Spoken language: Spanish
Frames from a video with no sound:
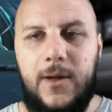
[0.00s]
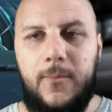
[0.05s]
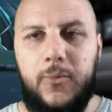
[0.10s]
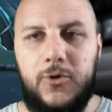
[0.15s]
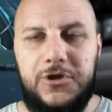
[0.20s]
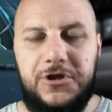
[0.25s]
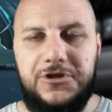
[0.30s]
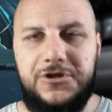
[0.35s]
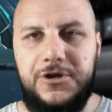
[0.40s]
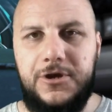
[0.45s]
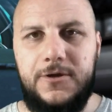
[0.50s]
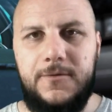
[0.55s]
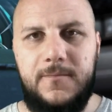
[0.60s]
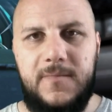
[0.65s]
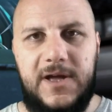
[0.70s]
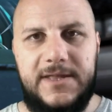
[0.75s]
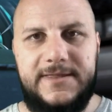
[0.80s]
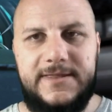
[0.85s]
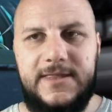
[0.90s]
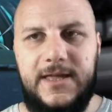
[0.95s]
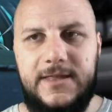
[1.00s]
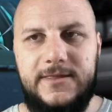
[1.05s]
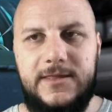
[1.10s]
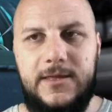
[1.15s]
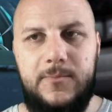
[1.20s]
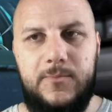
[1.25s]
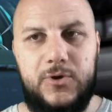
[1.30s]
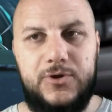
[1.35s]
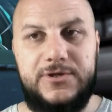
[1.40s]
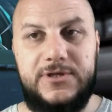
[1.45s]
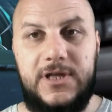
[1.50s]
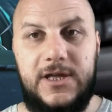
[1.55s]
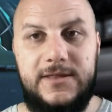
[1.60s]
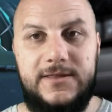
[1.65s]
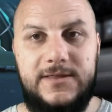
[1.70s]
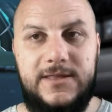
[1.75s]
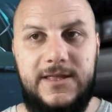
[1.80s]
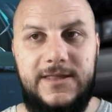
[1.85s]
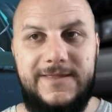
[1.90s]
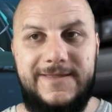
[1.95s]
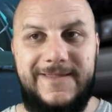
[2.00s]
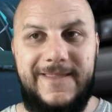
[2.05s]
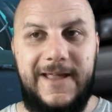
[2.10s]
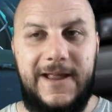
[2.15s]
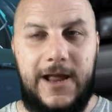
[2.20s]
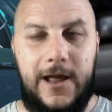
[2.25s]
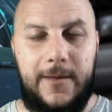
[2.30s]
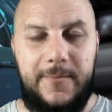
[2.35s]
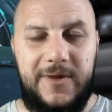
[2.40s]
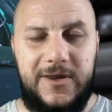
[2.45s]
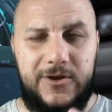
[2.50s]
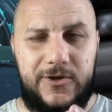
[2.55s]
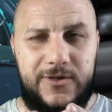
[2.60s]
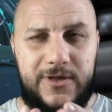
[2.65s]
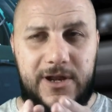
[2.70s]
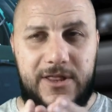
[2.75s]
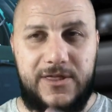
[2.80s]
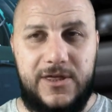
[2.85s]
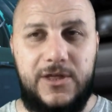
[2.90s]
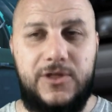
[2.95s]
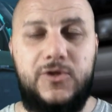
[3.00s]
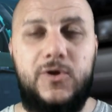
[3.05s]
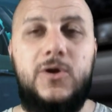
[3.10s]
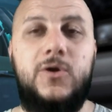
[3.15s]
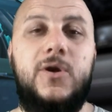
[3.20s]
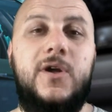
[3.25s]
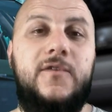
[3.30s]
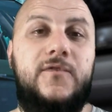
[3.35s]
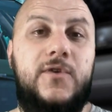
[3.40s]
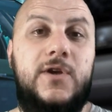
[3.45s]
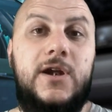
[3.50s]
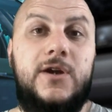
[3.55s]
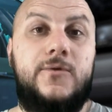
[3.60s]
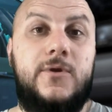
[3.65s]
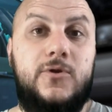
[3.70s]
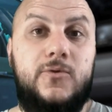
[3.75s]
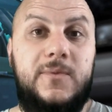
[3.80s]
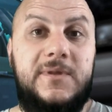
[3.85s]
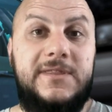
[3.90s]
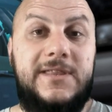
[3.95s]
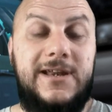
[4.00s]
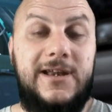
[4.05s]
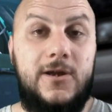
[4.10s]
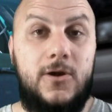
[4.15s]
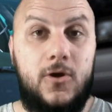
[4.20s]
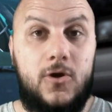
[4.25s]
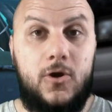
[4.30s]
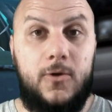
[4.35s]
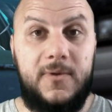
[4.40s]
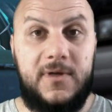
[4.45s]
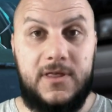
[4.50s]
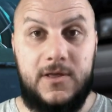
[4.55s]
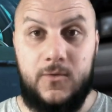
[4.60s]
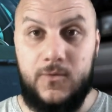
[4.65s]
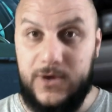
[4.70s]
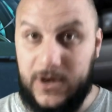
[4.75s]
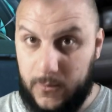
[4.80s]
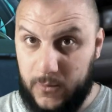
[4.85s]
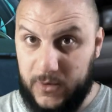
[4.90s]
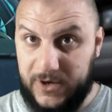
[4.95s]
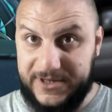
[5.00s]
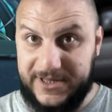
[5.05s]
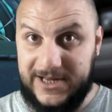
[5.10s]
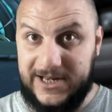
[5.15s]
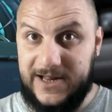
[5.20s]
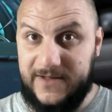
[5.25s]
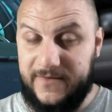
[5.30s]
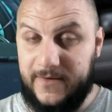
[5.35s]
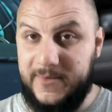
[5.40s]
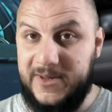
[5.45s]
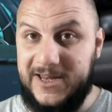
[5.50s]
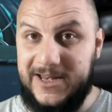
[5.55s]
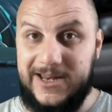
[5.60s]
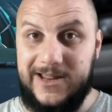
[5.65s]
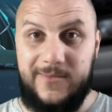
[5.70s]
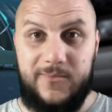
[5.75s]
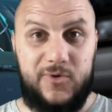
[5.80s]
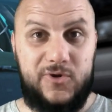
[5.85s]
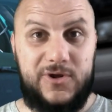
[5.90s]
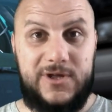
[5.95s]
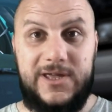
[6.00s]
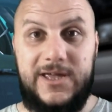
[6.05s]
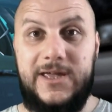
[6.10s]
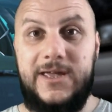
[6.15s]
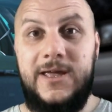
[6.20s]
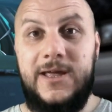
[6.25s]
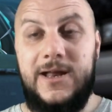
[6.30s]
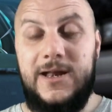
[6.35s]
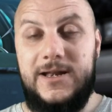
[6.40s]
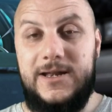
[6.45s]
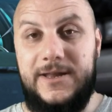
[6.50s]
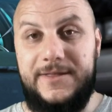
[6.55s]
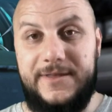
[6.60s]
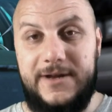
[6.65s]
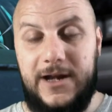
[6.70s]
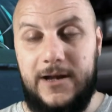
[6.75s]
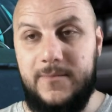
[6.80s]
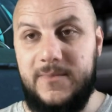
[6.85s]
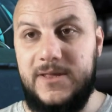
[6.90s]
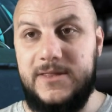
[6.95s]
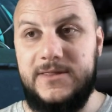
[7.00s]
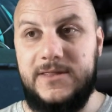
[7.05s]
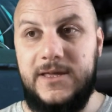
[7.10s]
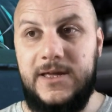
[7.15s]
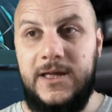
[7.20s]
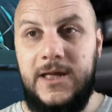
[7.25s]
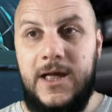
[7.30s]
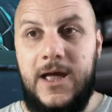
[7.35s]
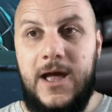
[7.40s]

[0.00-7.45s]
posición bastante importante de camino derechito a lo que fue el arco argumental en los cómics de Una muerte en la familia, porque literalmente